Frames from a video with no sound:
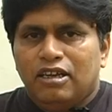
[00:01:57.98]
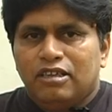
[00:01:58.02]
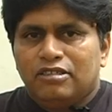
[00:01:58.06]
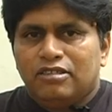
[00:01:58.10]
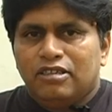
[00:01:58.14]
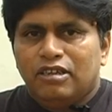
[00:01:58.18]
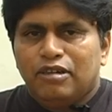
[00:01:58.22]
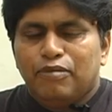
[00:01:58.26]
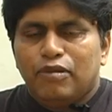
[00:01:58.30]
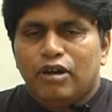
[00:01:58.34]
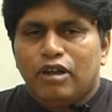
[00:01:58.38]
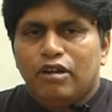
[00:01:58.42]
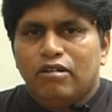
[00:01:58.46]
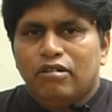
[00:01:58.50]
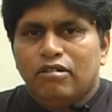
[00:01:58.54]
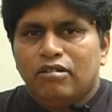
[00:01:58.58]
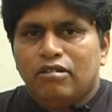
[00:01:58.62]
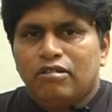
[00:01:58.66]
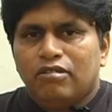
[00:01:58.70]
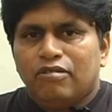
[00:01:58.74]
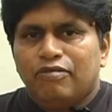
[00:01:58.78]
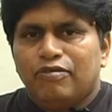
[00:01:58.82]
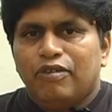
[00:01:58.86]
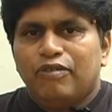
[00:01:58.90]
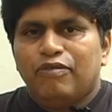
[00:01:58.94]
సినిమాలో
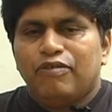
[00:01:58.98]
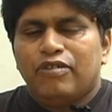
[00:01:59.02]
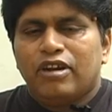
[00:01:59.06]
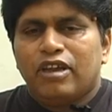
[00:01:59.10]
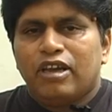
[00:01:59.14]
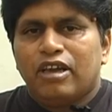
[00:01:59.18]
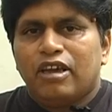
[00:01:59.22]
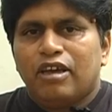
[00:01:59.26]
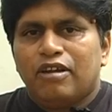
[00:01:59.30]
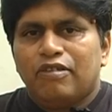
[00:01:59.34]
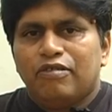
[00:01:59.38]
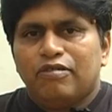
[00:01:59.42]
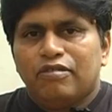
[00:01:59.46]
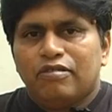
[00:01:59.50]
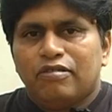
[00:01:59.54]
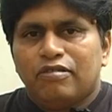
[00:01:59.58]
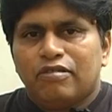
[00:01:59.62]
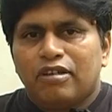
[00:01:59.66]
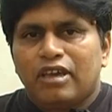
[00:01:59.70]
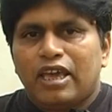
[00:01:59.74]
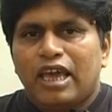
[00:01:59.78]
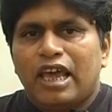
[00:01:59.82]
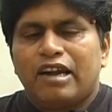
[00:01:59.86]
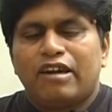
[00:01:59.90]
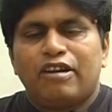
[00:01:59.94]
వివి వినాయక్ గారు
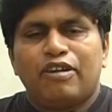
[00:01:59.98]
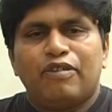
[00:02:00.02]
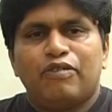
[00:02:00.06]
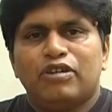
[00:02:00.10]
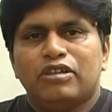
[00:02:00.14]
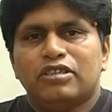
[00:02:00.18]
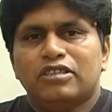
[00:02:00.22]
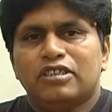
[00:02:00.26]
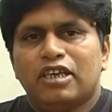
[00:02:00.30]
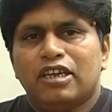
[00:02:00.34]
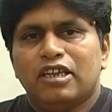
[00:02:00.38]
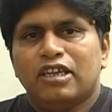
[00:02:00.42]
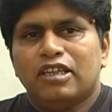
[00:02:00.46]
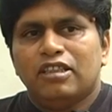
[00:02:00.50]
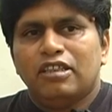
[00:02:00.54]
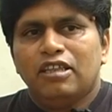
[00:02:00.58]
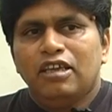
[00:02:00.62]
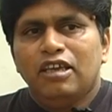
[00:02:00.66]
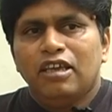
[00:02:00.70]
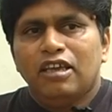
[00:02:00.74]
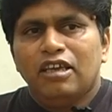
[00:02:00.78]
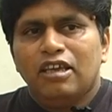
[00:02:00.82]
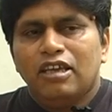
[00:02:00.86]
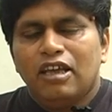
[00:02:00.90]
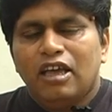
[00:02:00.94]
క్యారెక్టర్ ఇవ్వడం జరిగింది
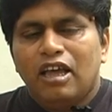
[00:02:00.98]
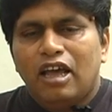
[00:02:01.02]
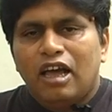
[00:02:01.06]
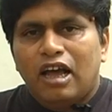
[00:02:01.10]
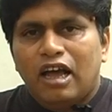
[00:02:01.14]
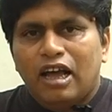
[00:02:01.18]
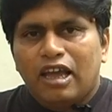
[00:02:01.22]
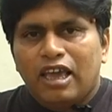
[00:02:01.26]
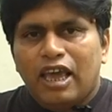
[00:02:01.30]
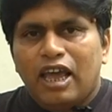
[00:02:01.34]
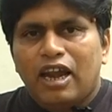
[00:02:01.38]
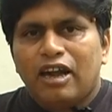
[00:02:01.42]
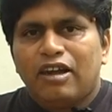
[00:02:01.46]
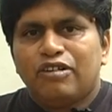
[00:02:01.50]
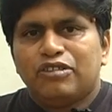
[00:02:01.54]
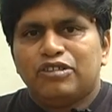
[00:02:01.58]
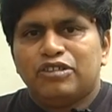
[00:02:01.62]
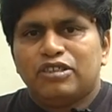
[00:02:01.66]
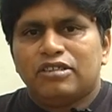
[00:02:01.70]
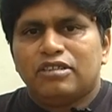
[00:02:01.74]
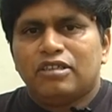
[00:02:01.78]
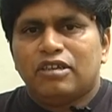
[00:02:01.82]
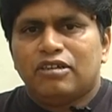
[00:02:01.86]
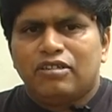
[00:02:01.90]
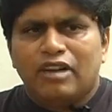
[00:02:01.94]
ఆ క్యారెక్టర్
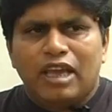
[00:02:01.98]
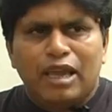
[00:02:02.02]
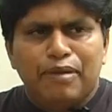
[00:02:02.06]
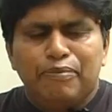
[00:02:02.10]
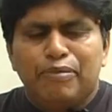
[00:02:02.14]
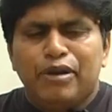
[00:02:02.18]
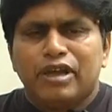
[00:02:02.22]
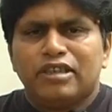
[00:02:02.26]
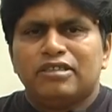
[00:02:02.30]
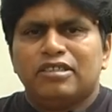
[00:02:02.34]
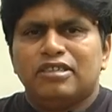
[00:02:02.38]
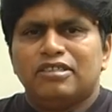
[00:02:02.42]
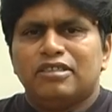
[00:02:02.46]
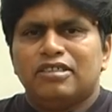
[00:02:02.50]
చేశాను టైంపాస్కి